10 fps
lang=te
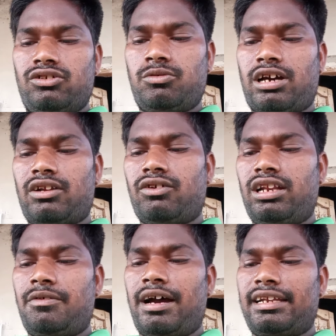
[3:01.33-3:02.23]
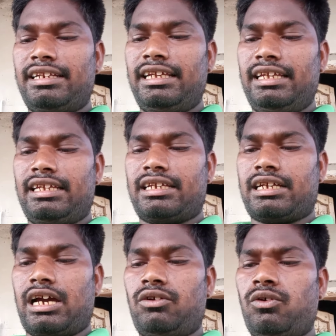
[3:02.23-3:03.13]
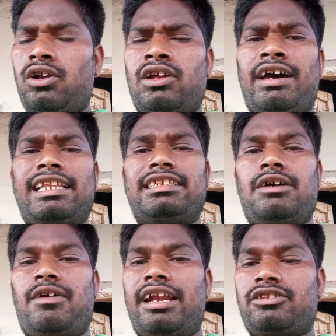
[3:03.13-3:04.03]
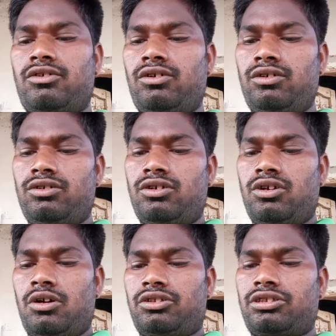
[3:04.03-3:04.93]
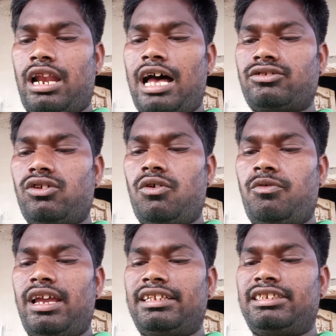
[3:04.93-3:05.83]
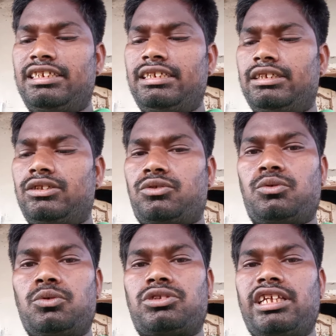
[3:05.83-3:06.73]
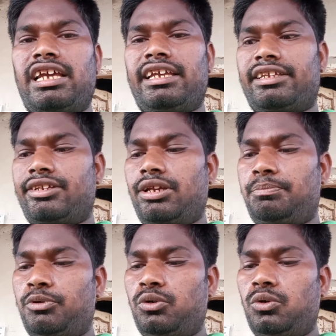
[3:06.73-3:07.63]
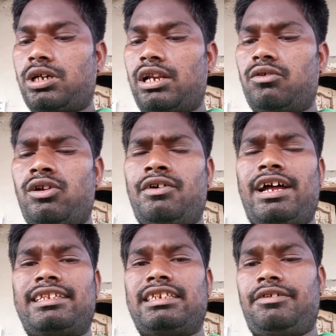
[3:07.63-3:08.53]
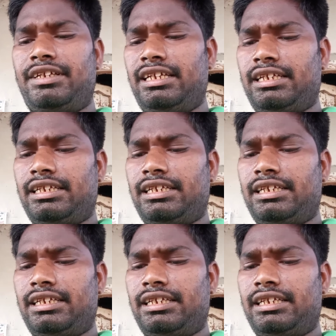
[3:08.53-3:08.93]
నువ్వు కనుగొన్న వాటిని కనుగొనవలసిన వాటితో త్రాసులో వేచి చూస్తే ఎప్పుడూ కనుగొనవలసినవి